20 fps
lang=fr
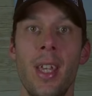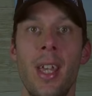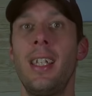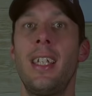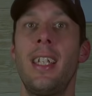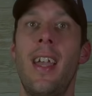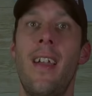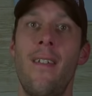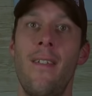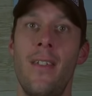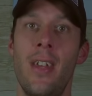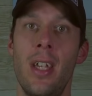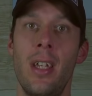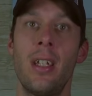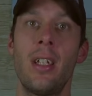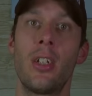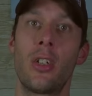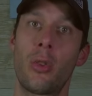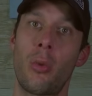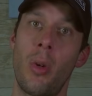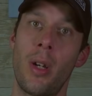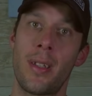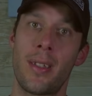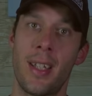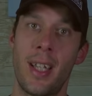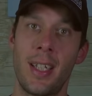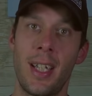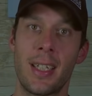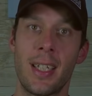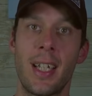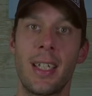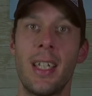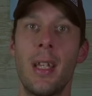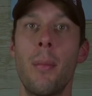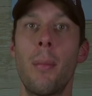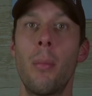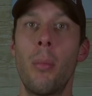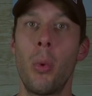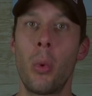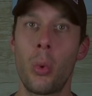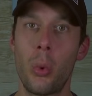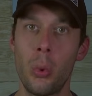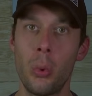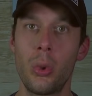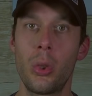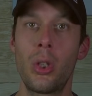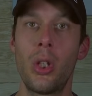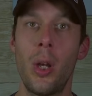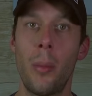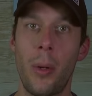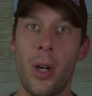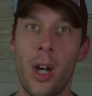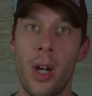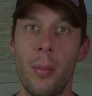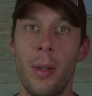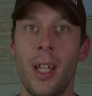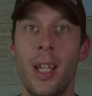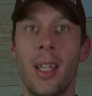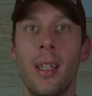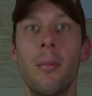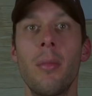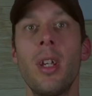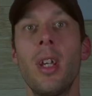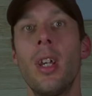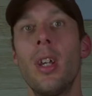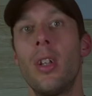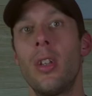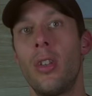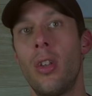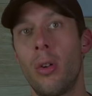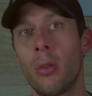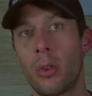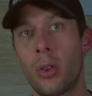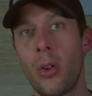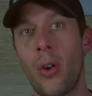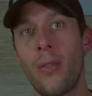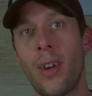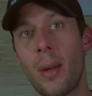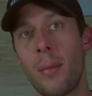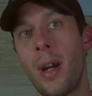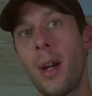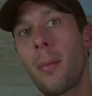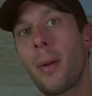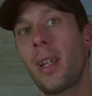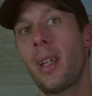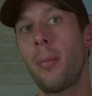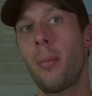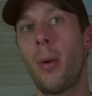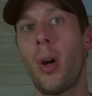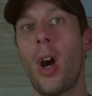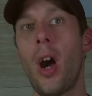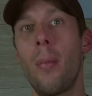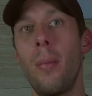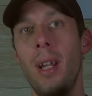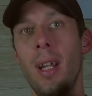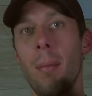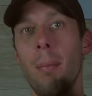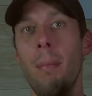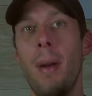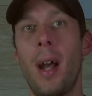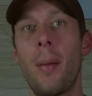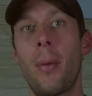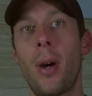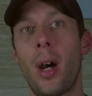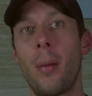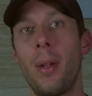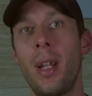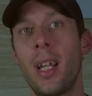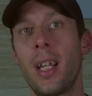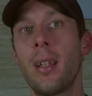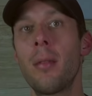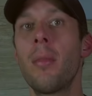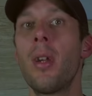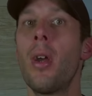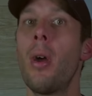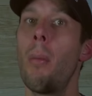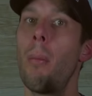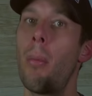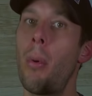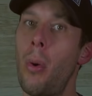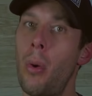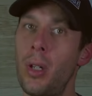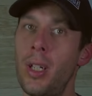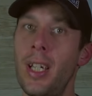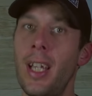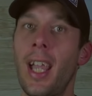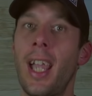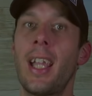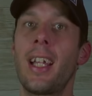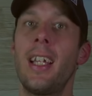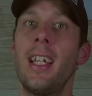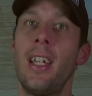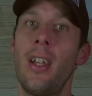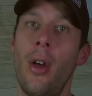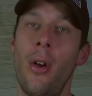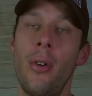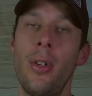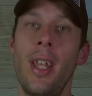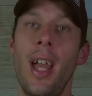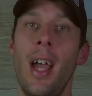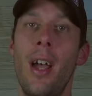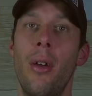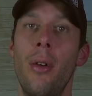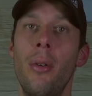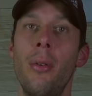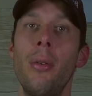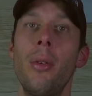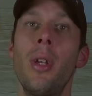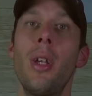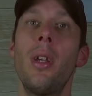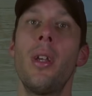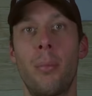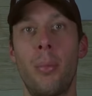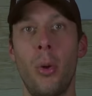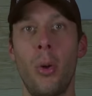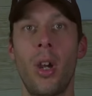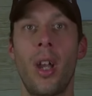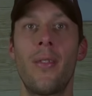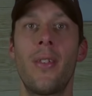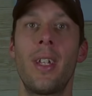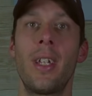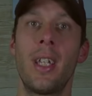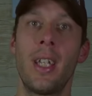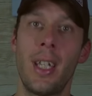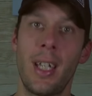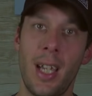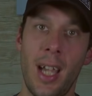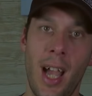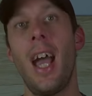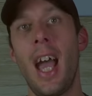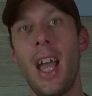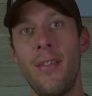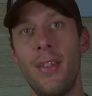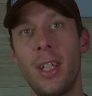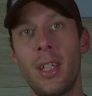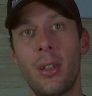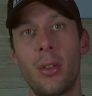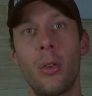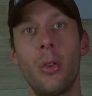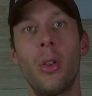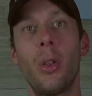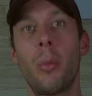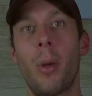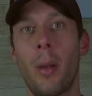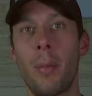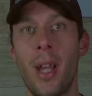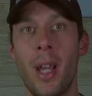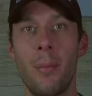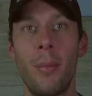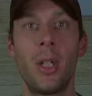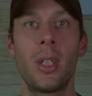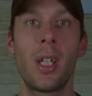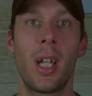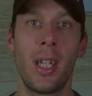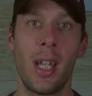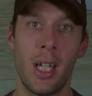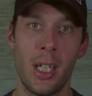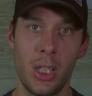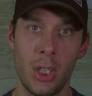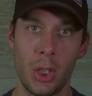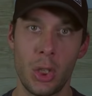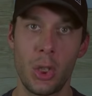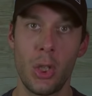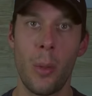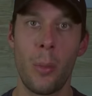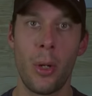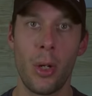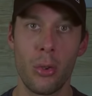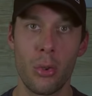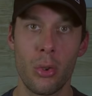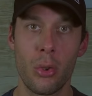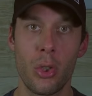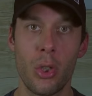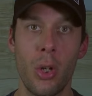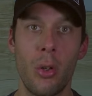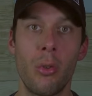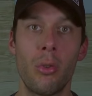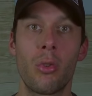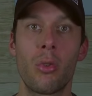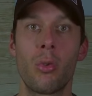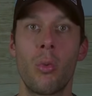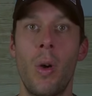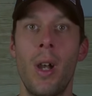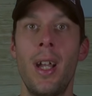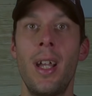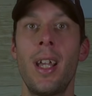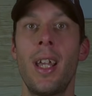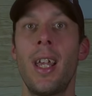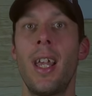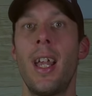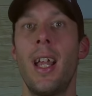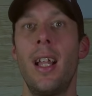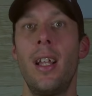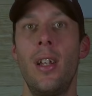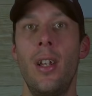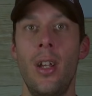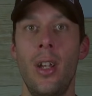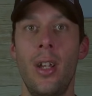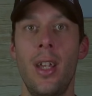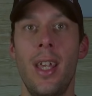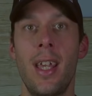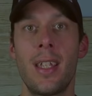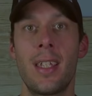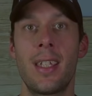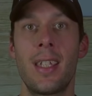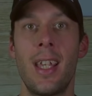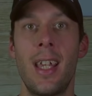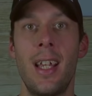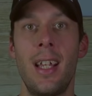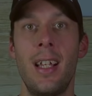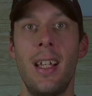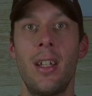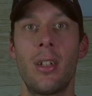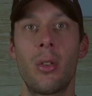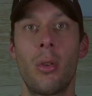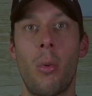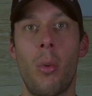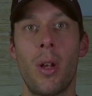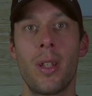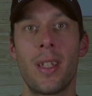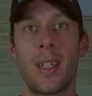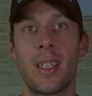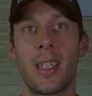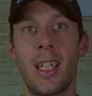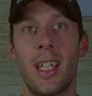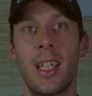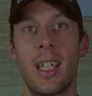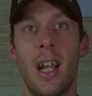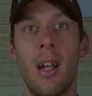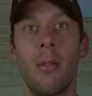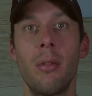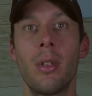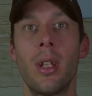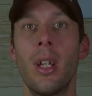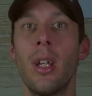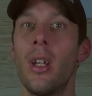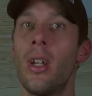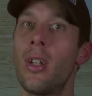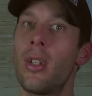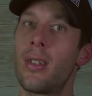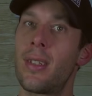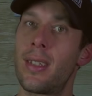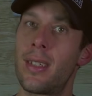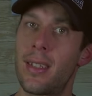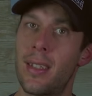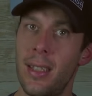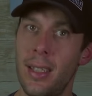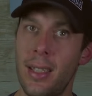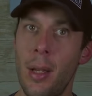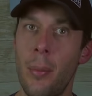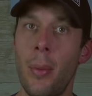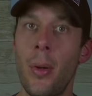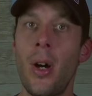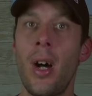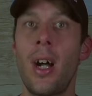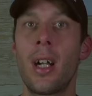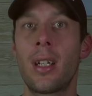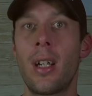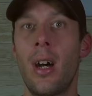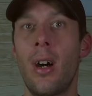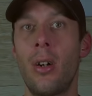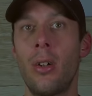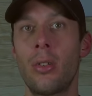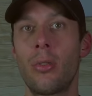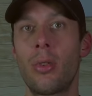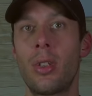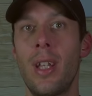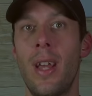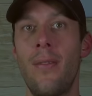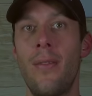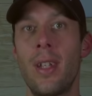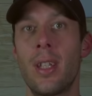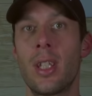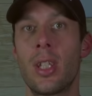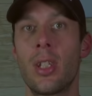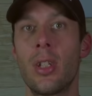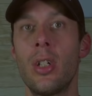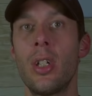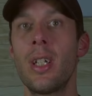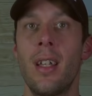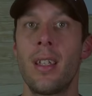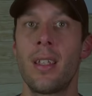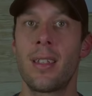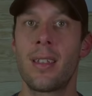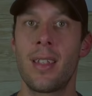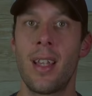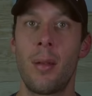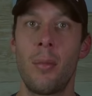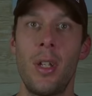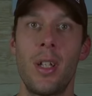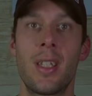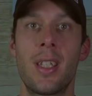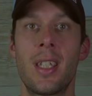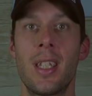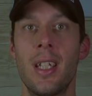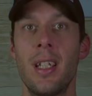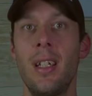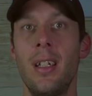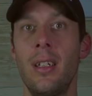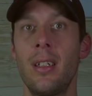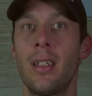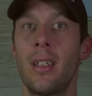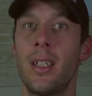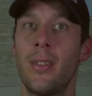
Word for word: Il y avait, je crois que ça en attendait, beaucoup de problèmes. Donc, ils ont vraiment pris problème par problème pour les régler un à un, pour revenir avec une première motoneige de production, soit le SL 350. C'était pas encore tout à fait ça, semble-t-il.